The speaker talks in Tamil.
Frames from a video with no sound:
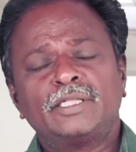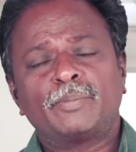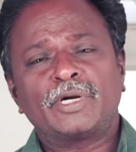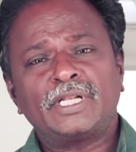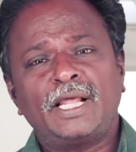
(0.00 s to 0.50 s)
இந்த
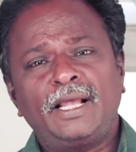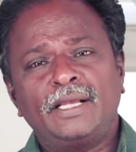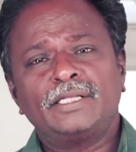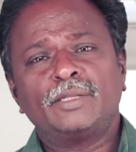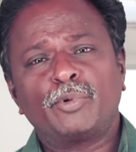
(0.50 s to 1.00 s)
படத்தில்
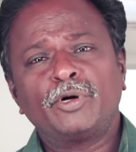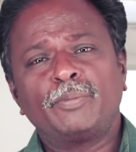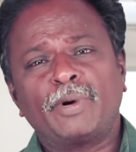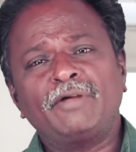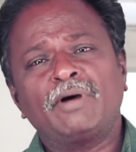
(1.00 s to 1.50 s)
இந்த பொண்ணு
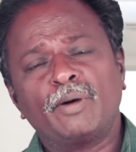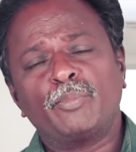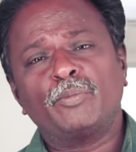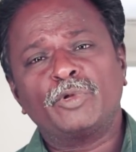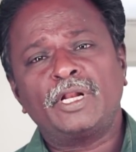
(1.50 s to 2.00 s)
பழிவாங்க
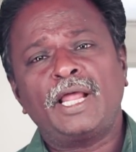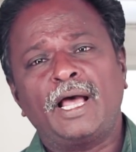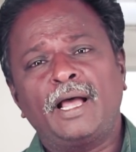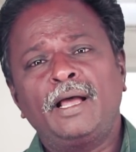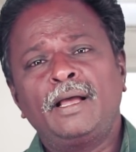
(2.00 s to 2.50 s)

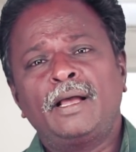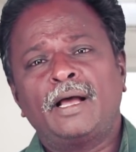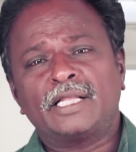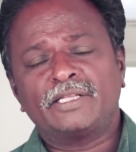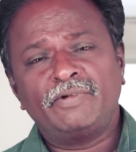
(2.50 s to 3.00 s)
போகும்போதெல்லாம்
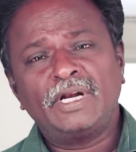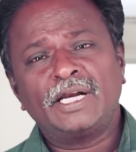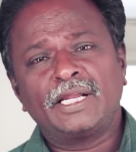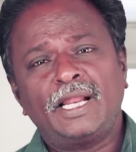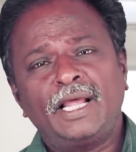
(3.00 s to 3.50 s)
அந்த
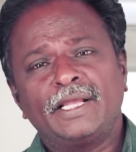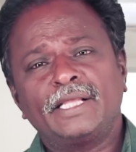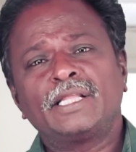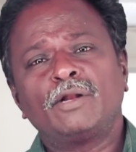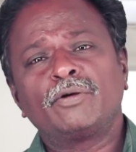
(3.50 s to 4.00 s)
வில்லனுங்களை
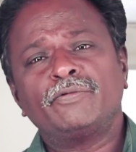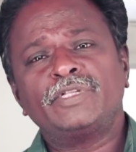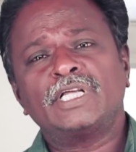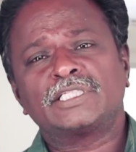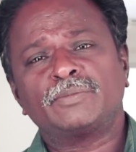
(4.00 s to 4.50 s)
எந்த அளவுக்கு
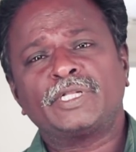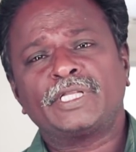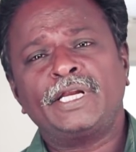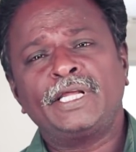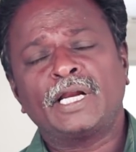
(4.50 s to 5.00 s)
வித்தியாசமாக
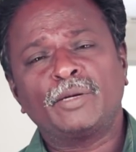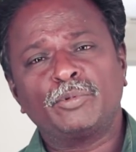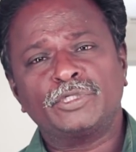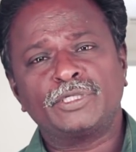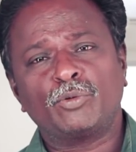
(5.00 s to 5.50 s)
தேடி
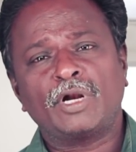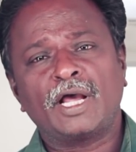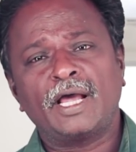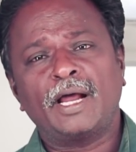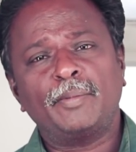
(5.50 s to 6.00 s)
கண்டுபிடிச்சி
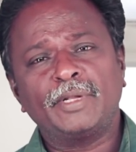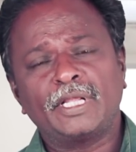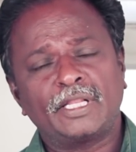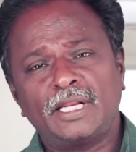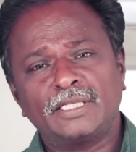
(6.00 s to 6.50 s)
கொண்டாங்க
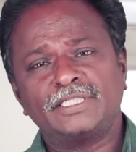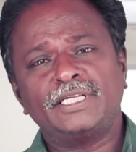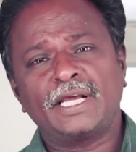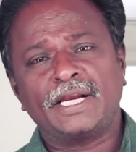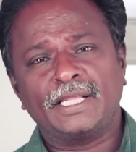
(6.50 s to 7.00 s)
அப்படிங்கிறதெல்லாம்
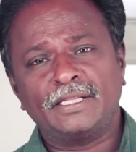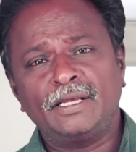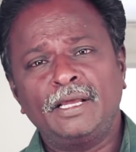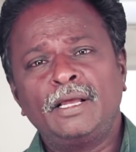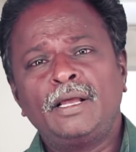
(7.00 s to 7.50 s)
சீனே கிடையாது
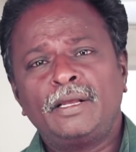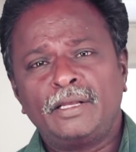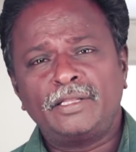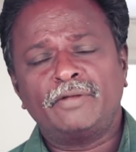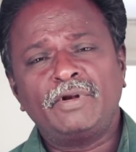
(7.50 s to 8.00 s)

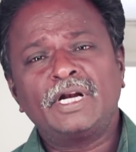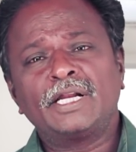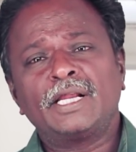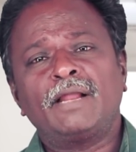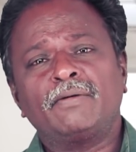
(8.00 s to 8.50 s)
இந்த
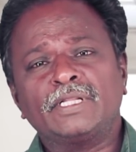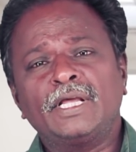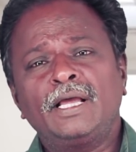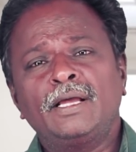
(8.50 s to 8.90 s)
வில்லனுங்கள்லாம் வந்து